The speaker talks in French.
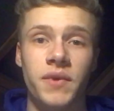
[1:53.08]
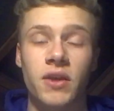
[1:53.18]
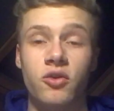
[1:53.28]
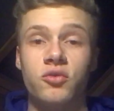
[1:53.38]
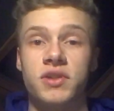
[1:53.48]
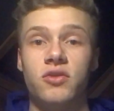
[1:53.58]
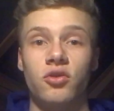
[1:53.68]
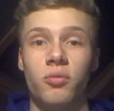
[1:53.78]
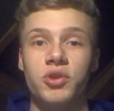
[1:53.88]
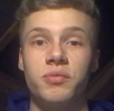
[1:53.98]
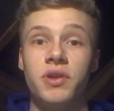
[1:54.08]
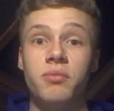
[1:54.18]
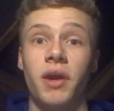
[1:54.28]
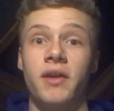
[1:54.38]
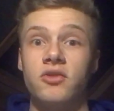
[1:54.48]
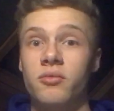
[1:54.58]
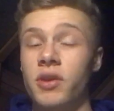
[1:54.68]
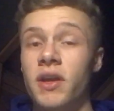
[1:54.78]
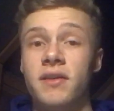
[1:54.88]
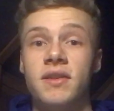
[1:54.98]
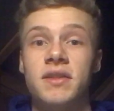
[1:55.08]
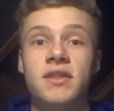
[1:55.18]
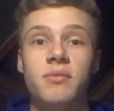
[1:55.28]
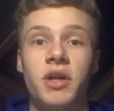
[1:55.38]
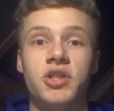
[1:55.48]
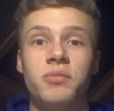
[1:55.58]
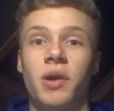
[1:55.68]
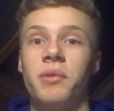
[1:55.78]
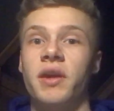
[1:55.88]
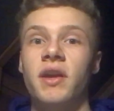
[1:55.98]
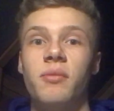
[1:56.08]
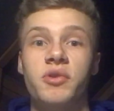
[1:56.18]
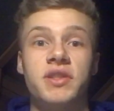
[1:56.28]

et lance ton site en dropshipping par exemple, des sites qui marchent hyper bien également,